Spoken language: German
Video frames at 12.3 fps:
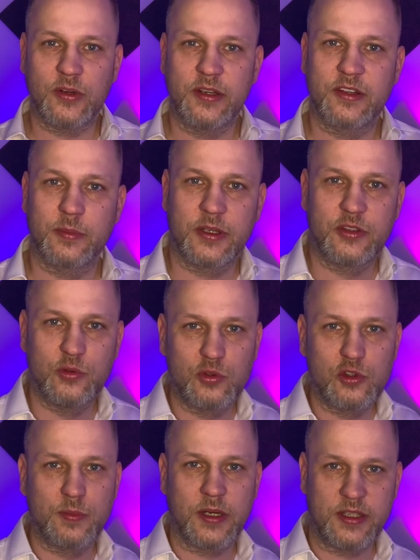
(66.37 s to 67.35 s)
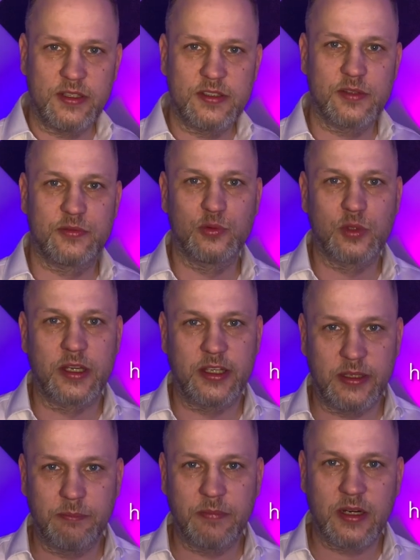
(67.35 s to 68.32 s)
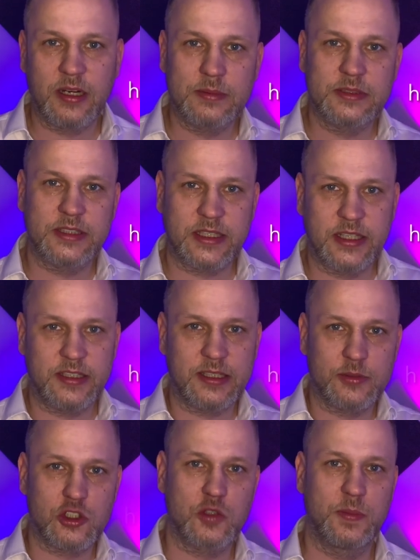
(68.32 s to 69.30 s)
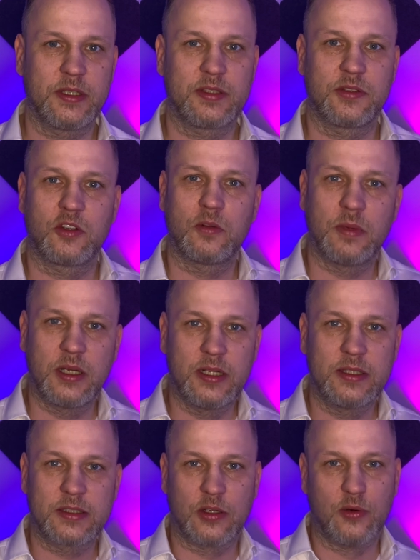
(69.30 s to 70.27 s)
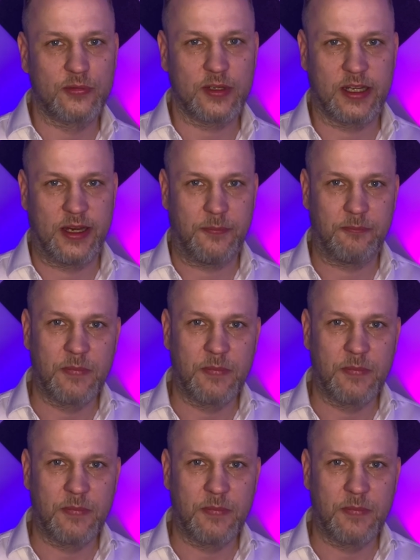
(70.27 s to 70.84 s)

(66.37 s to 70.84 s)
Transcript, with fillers: als er bei YouTube ein Interview gegeben habe, da gehe ich aber später nochmal drauf ein.